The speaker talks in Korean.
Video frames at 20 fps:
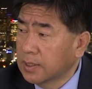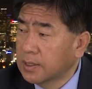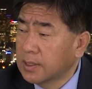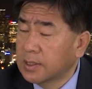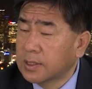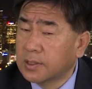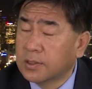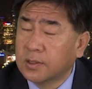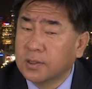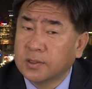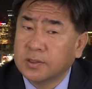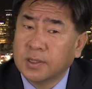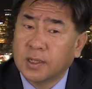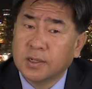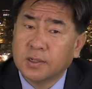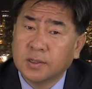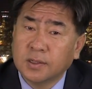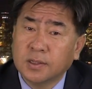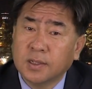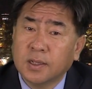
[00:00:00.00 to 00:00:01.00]
네. 그럴
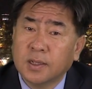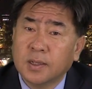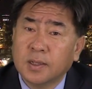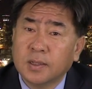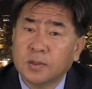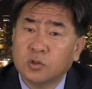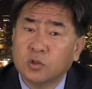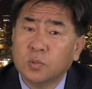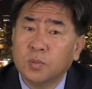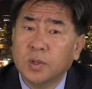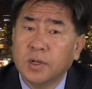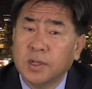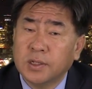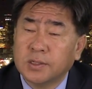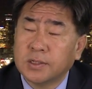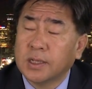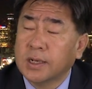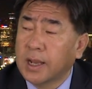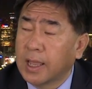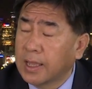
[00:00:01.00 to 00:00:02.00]
때는
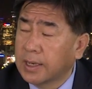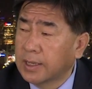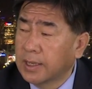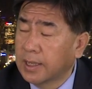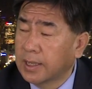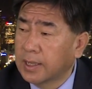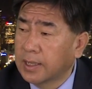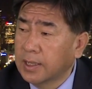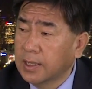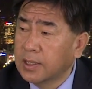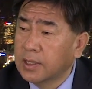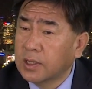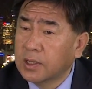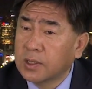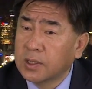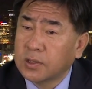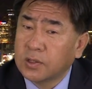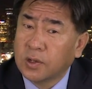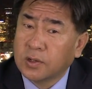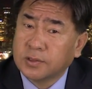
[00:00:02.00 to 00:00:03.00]
24시간 안에
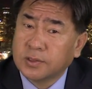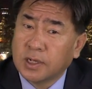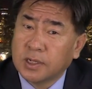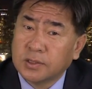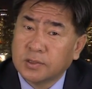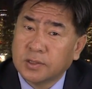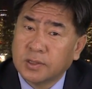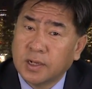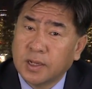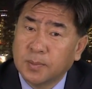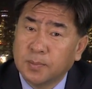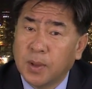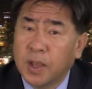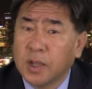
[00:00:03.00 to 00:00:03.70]
네. 경찰서나